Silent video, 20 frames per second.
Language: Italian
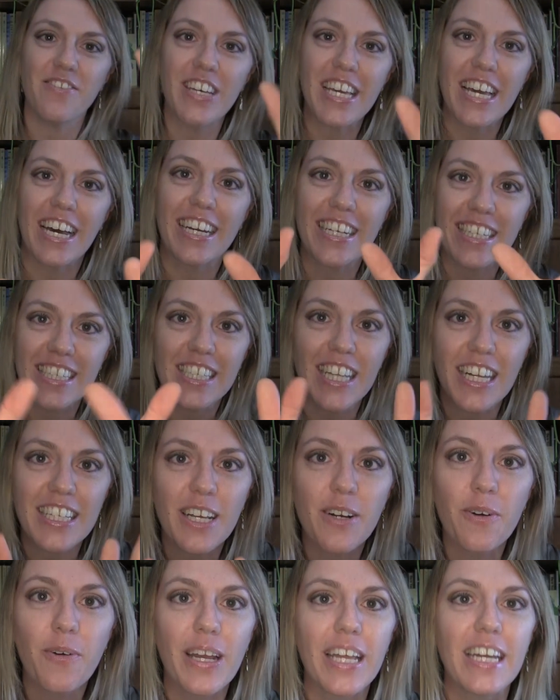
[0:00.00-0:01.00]
andate via
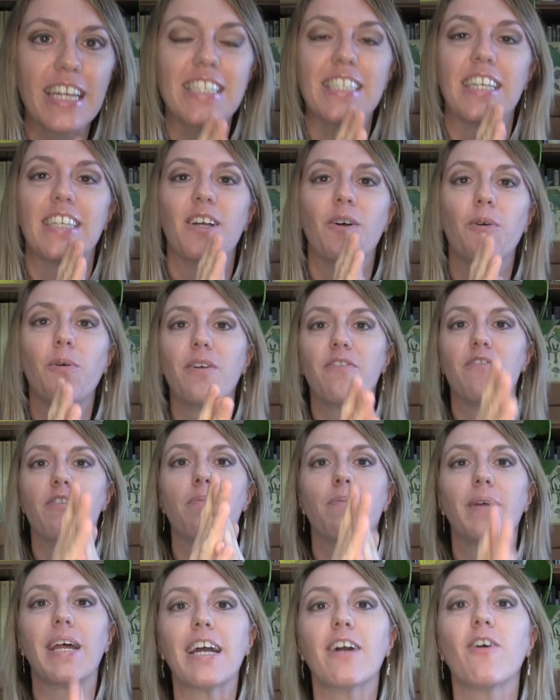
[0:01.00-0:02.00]
restate qui restate qui
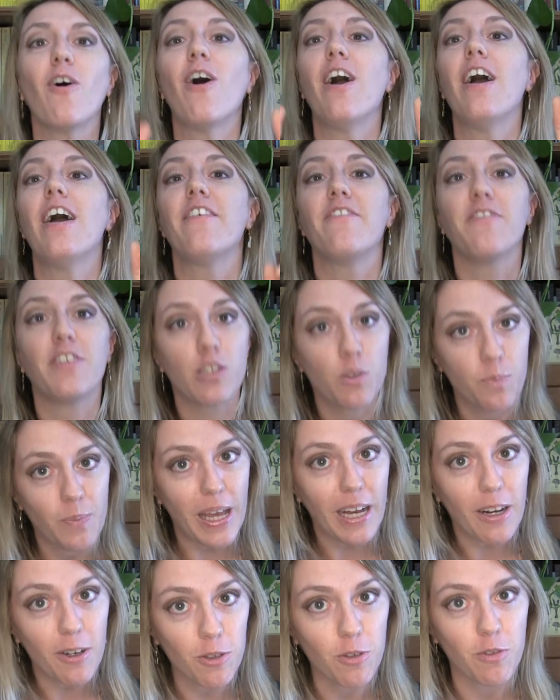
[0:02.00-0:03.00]
vi prego vi
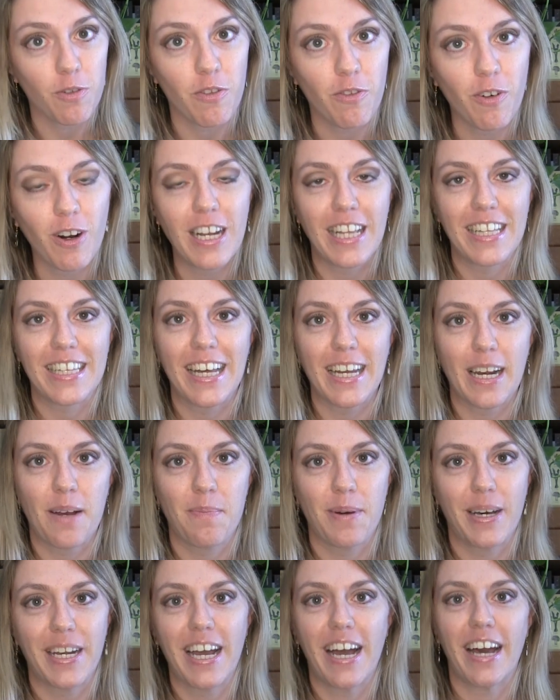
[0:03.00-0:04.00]
spiego dove voglio andare a
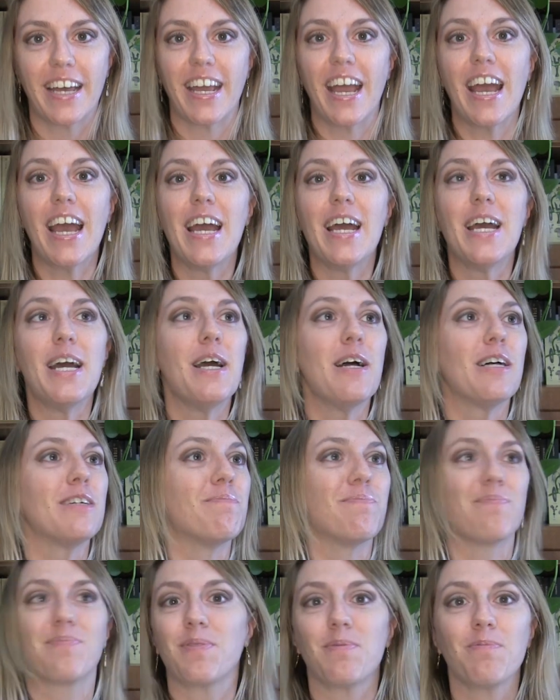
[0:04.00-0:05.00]
parare
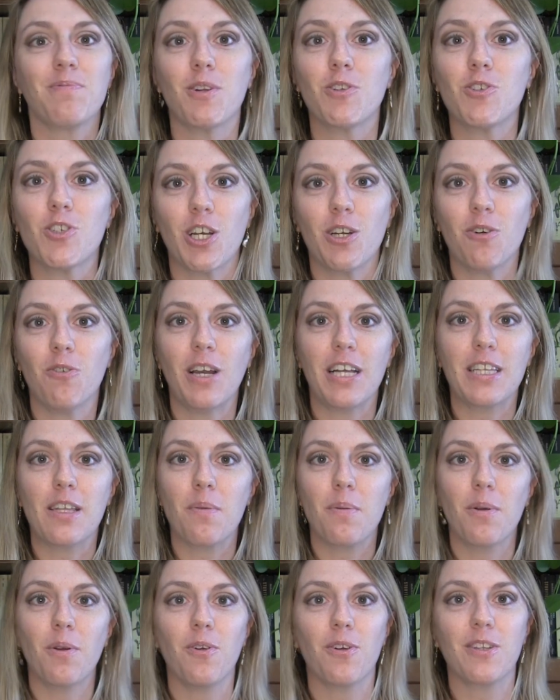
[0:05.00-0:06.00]
non c'è nulla
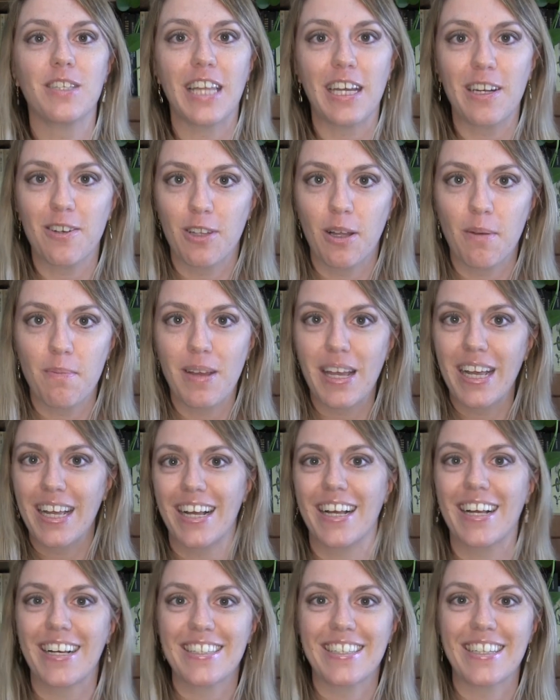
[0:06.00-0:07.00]
di più lontano da
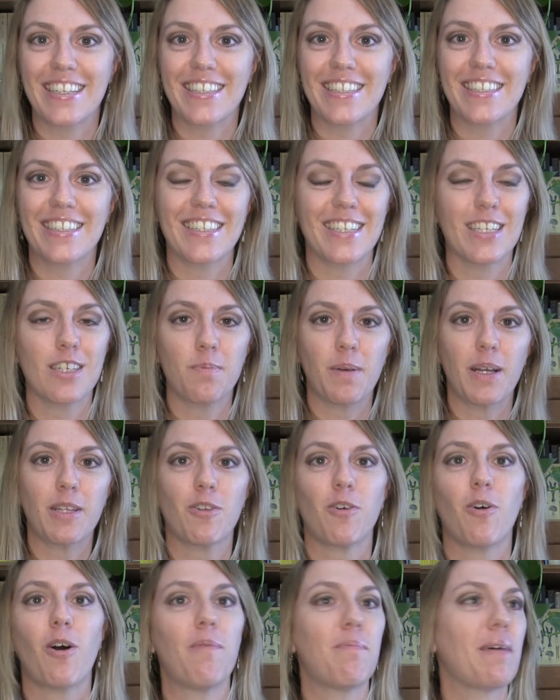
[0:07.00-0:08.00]
me mm,
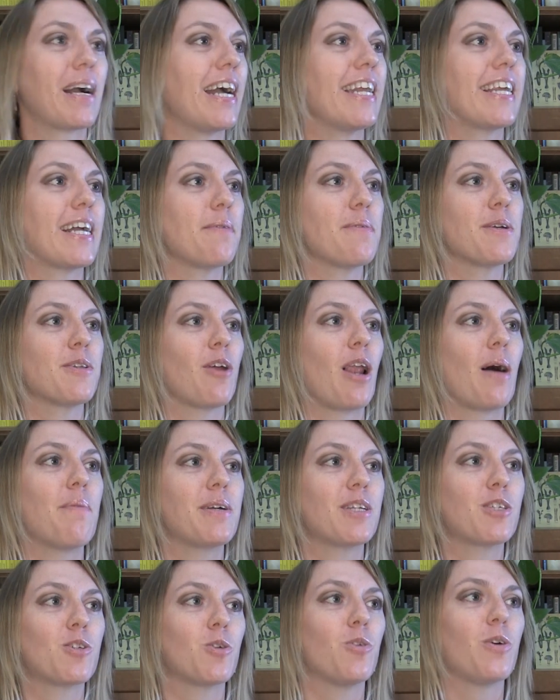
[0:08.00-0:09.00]
rispetto a magari capito la
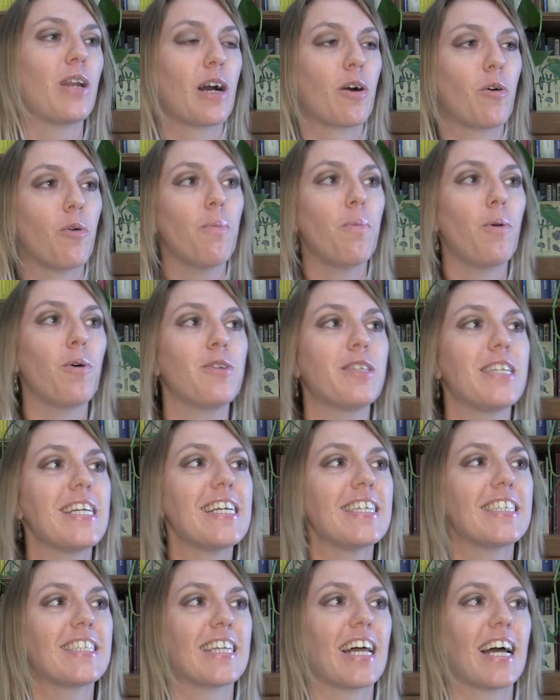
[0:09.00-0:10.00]
persona
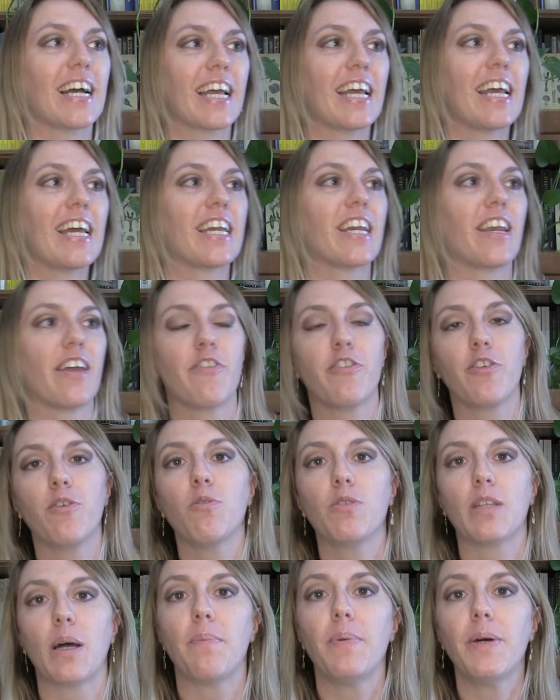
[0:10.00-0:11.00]
complottista che
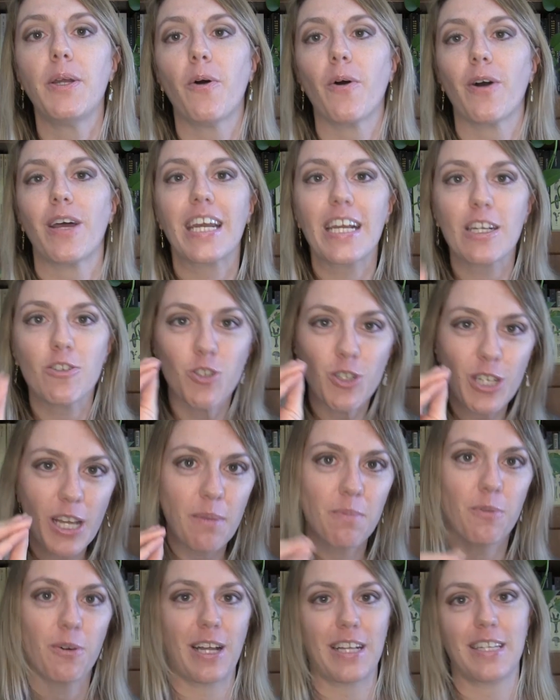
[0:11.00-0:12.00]
rifiuta, però
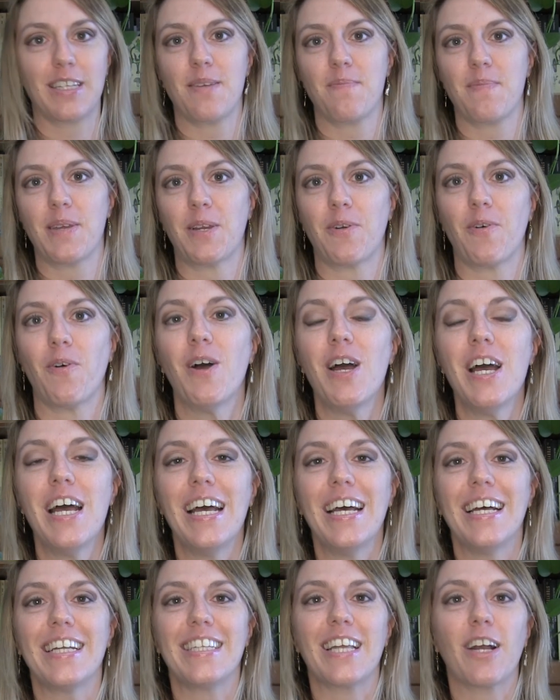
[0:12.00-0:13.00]
ragioniamo un attimino
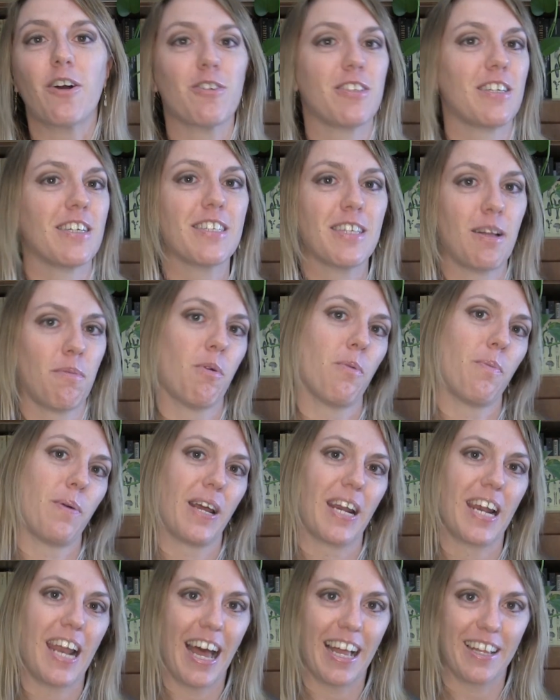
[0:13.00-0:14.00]
di cosa stiamo
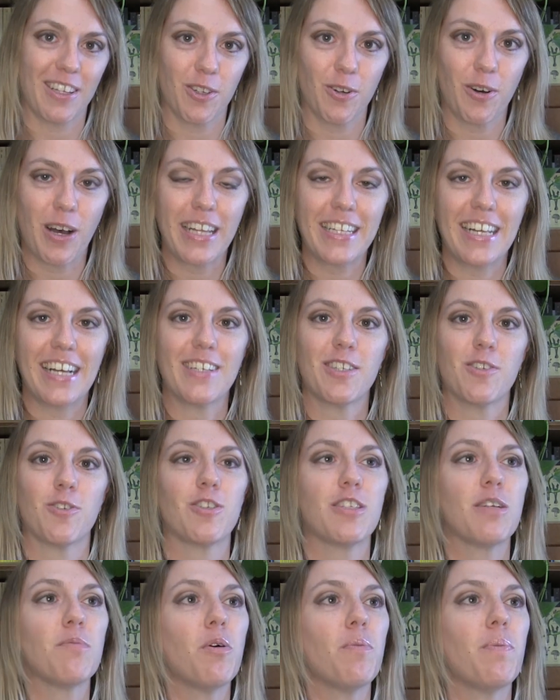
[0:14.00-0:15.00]
parlando
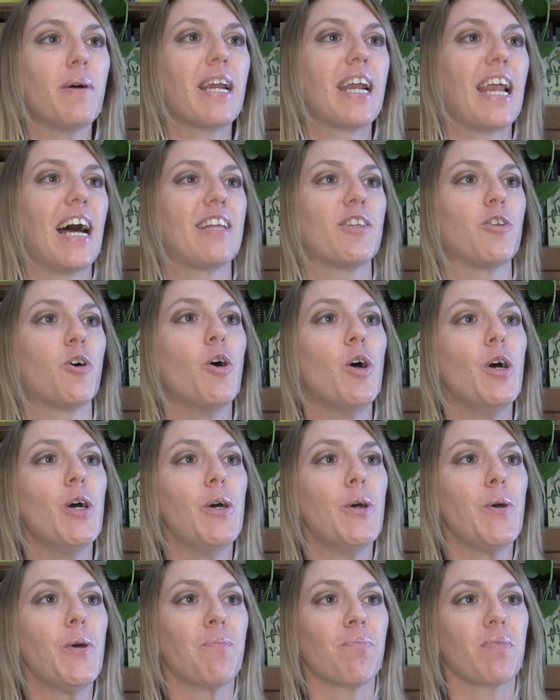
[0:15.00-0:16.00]
adesso. Stiamo parlando
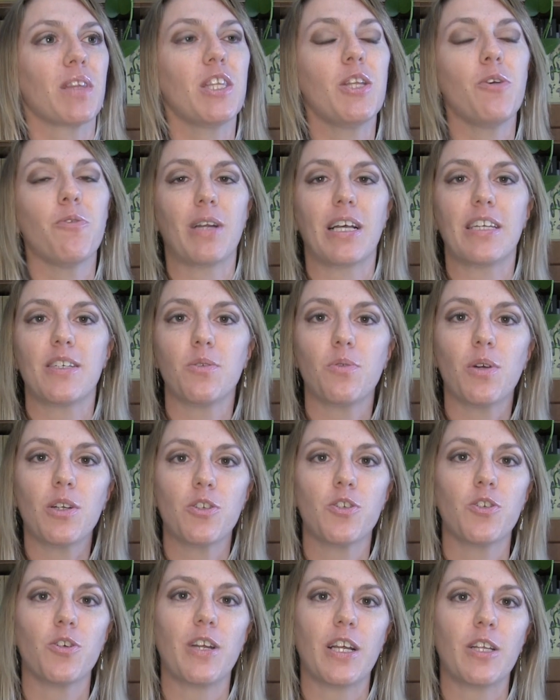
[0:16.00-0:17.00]
di una
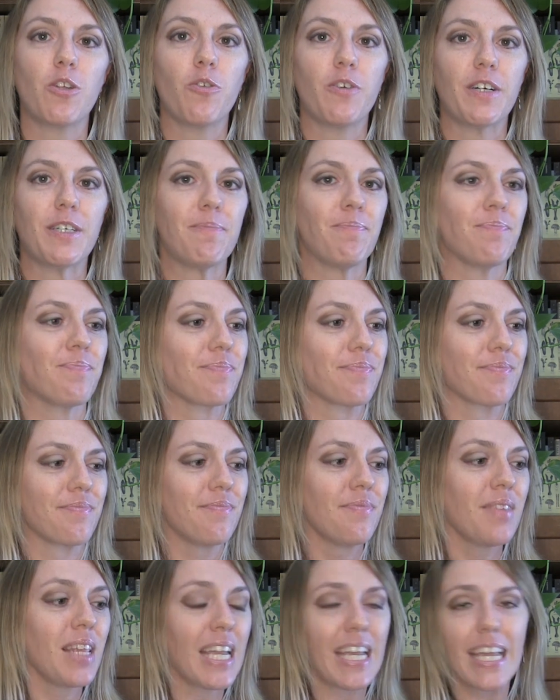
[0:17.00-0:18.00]
situazione dove
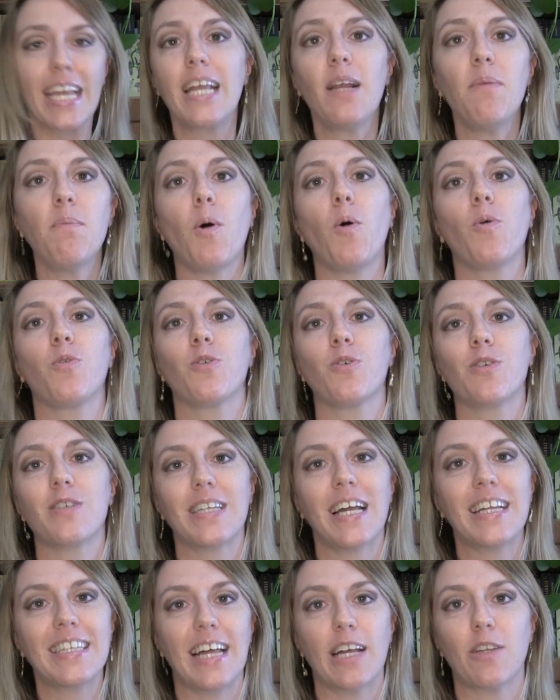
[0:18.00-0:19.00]
il mondo
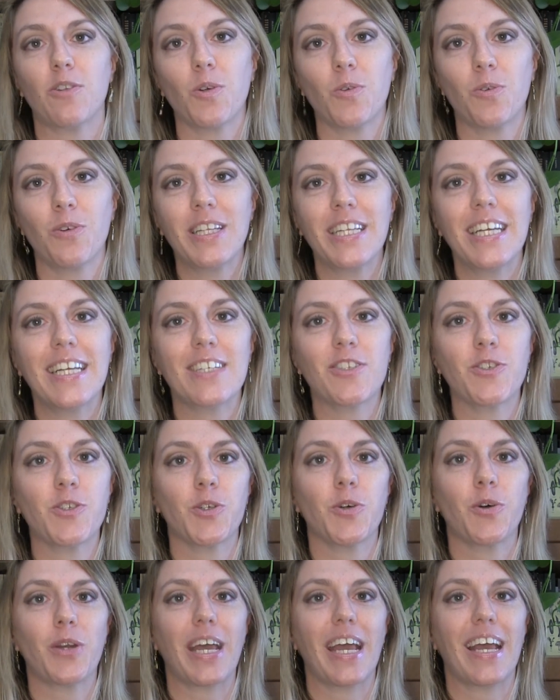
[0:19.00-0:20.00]
sta andando in una
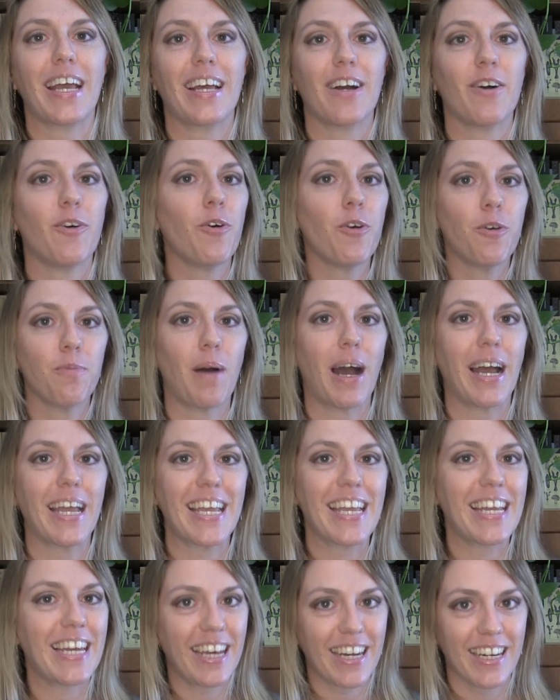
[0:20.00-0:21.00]
direzione
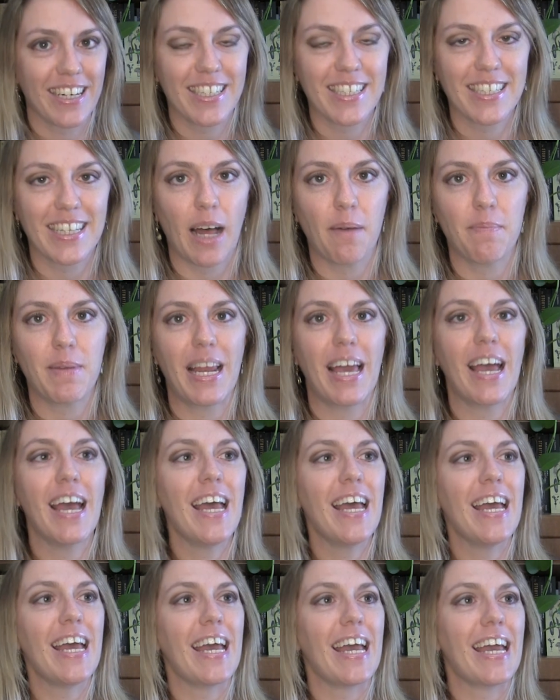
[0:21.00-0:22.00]
ormai inarrestabile.
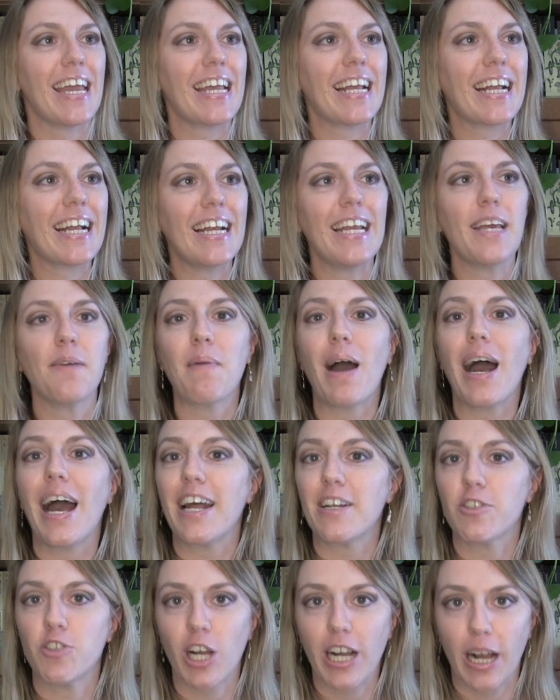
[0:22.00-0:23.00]
Il
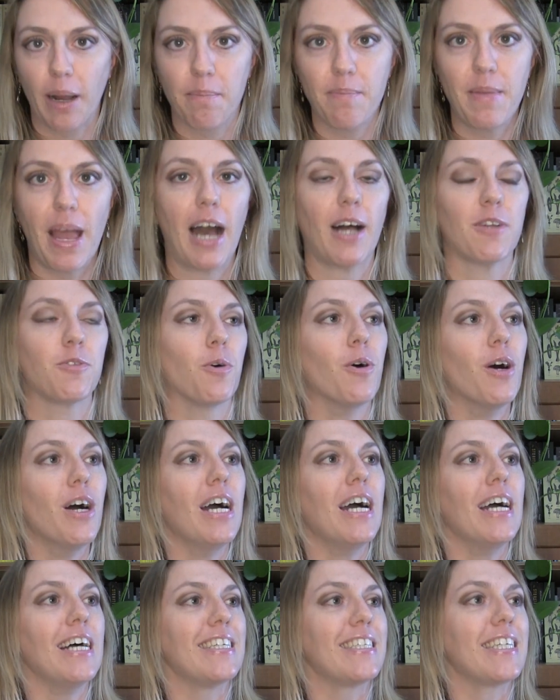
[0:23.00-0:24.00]
clima è già cambiato,
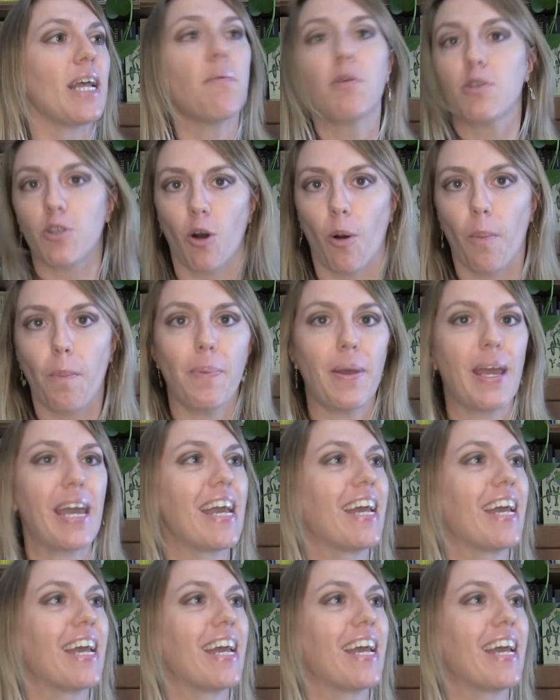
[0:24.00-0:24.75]
siamo troppi,